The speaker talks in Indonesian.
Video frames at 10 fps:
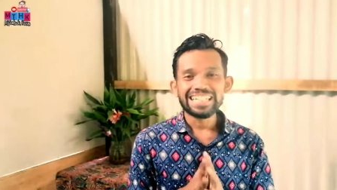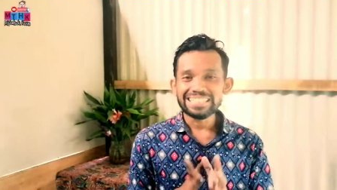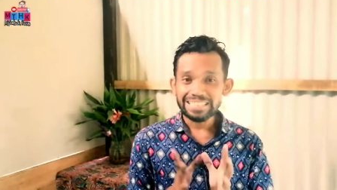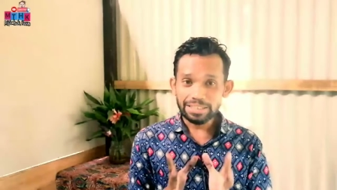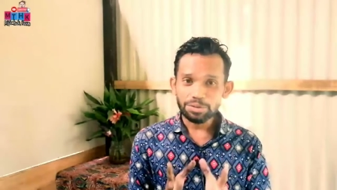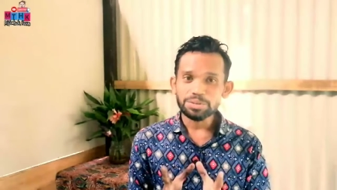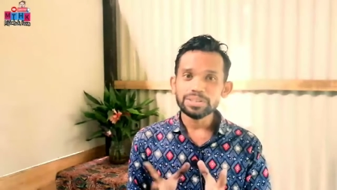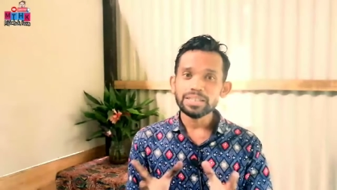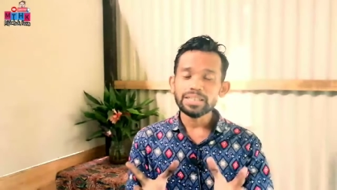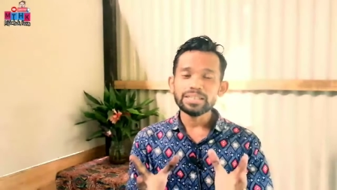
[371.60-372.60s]
dan seru
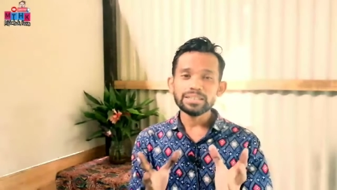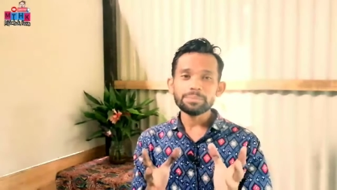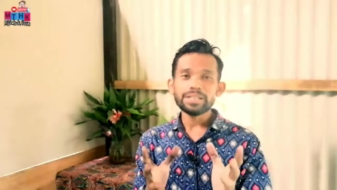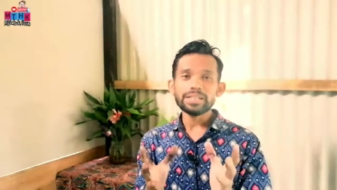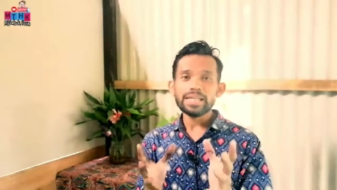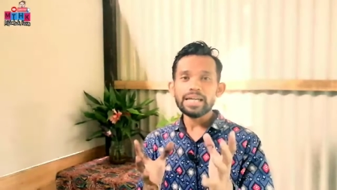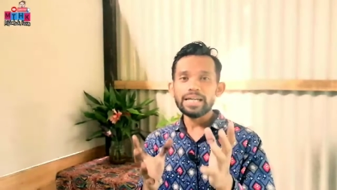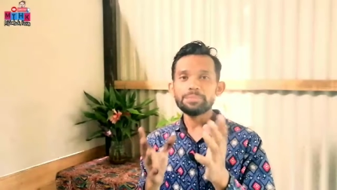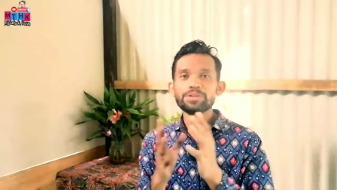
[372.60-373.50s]
sih sebenarnya eh